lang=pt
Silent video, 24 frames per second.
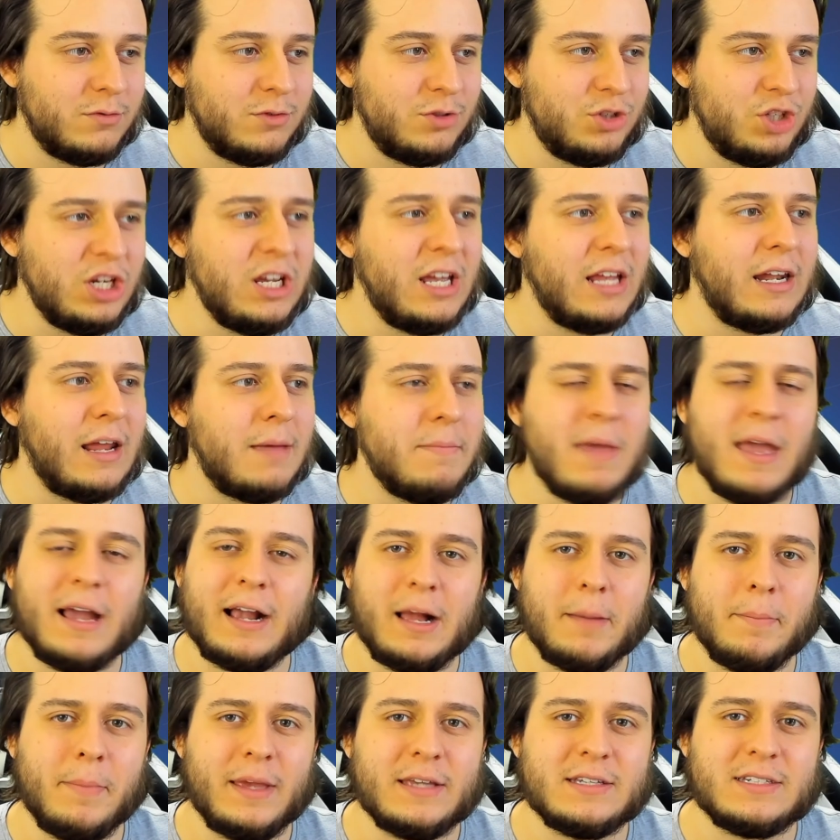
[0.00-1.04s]
tinha na minha
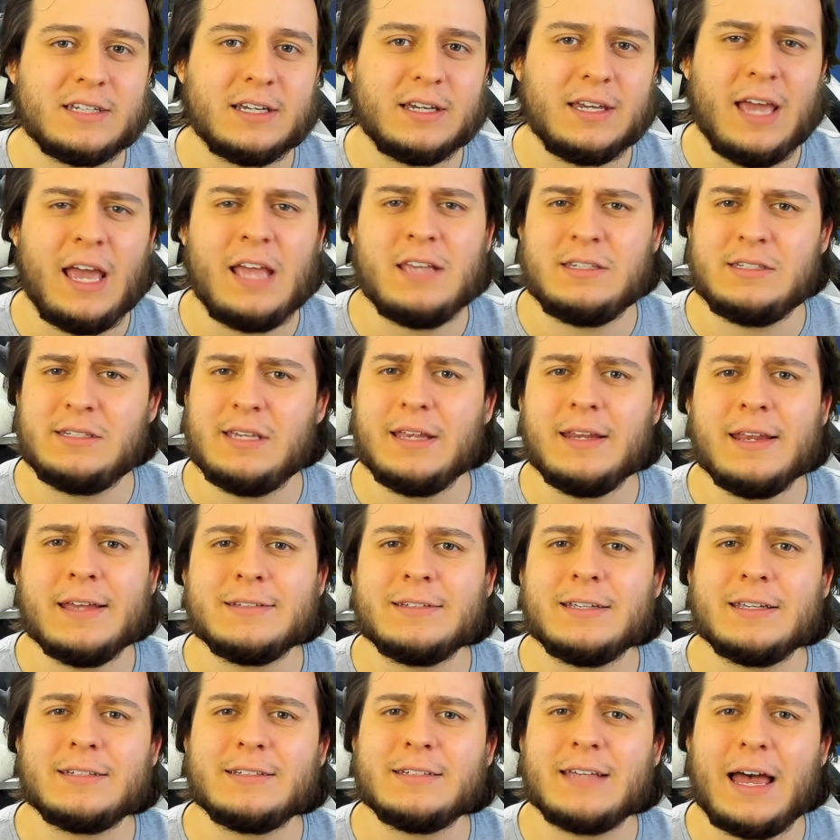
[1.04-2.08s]
cabeça que é sim
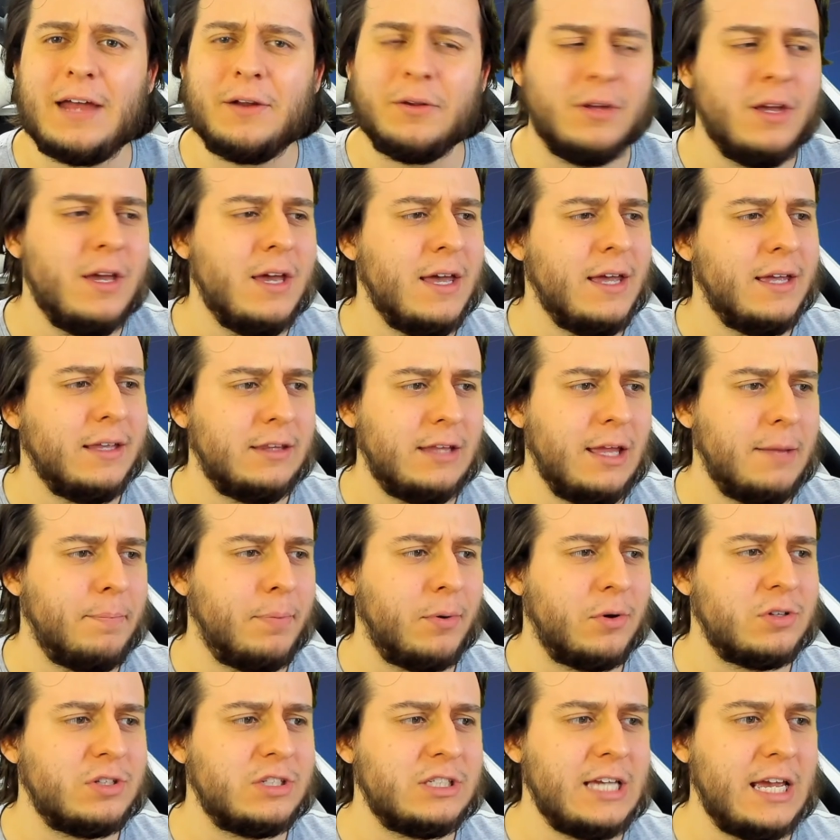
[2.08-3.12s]
necessário ter
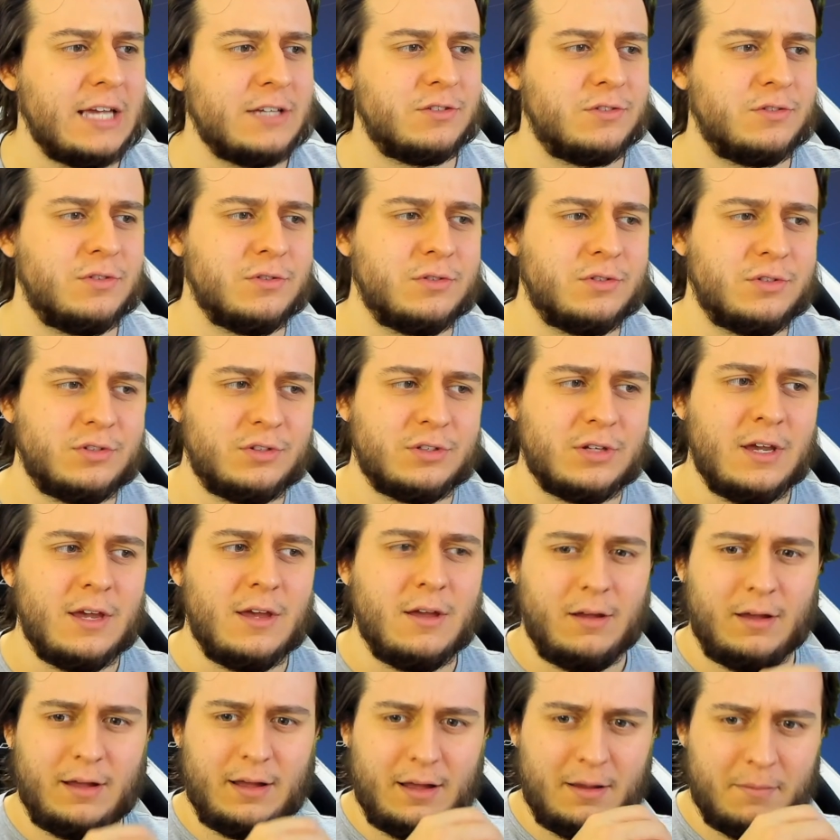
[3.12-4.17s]
processos
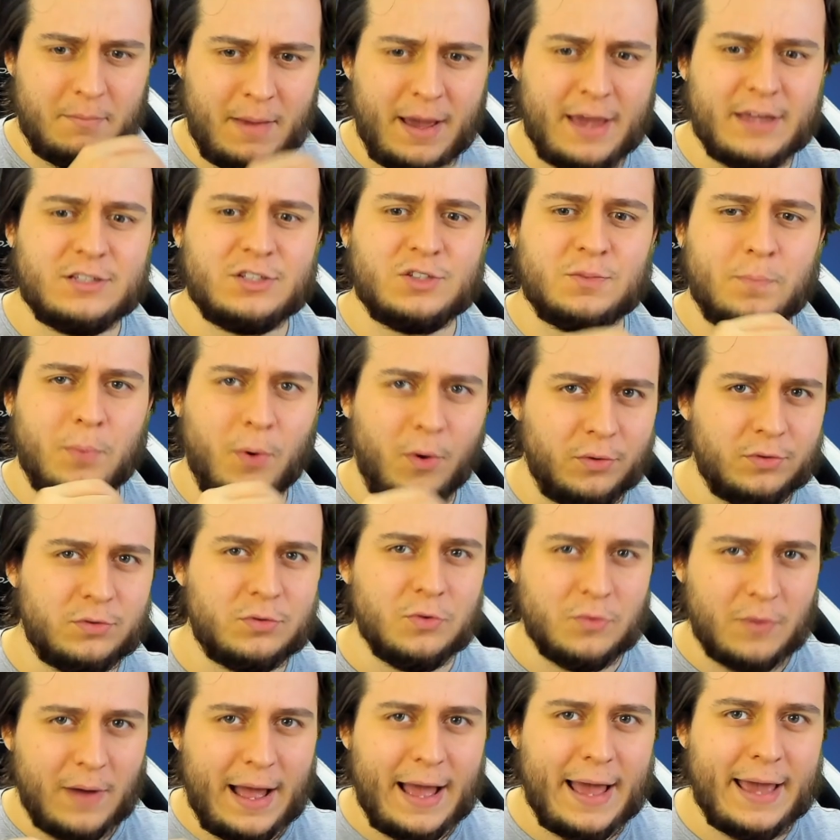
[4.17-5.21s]
uh, mais
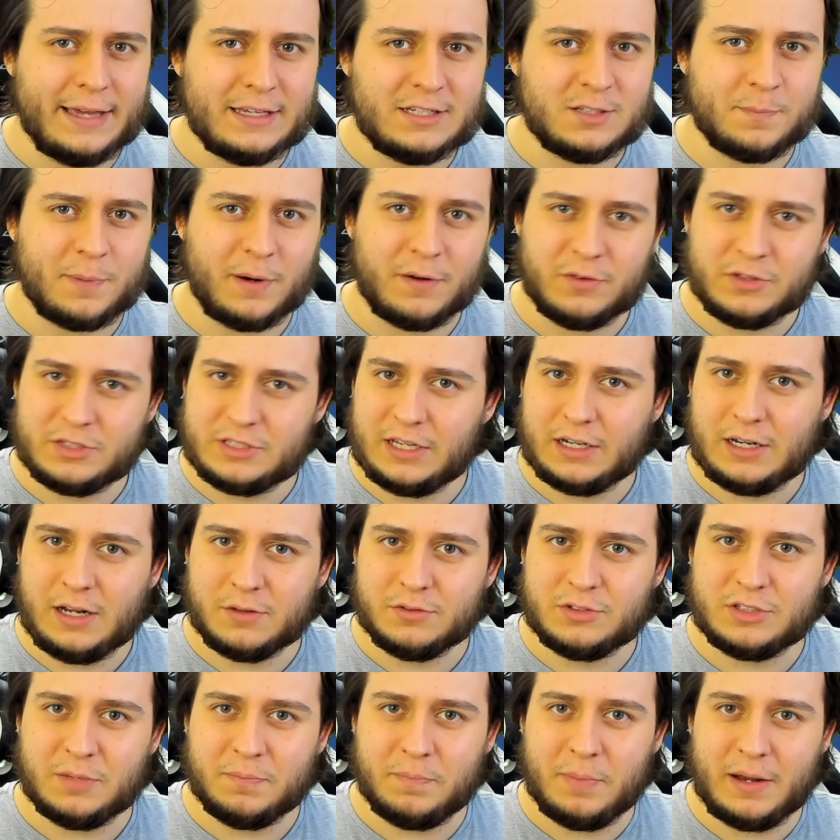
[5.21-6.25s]
pontuais para você não
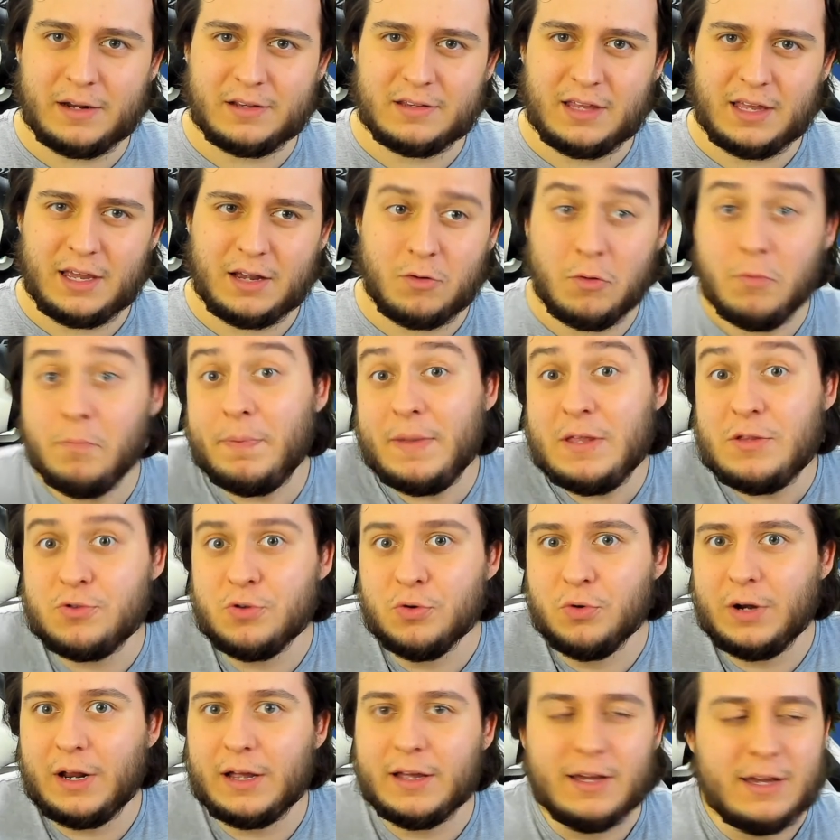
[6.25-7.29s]
se perder com
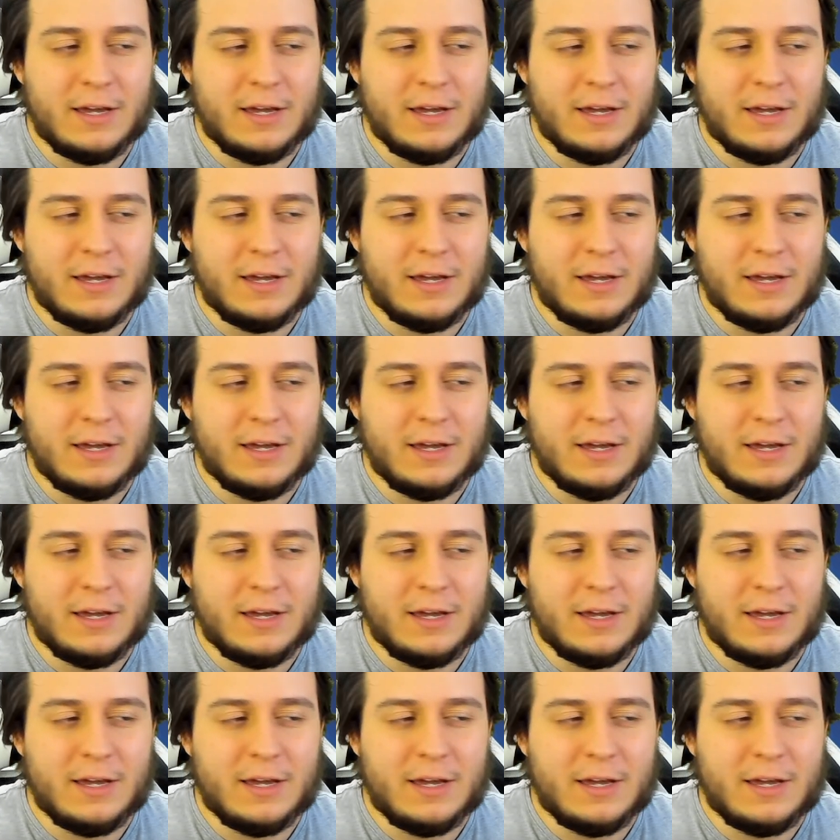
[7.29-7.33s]
pintura,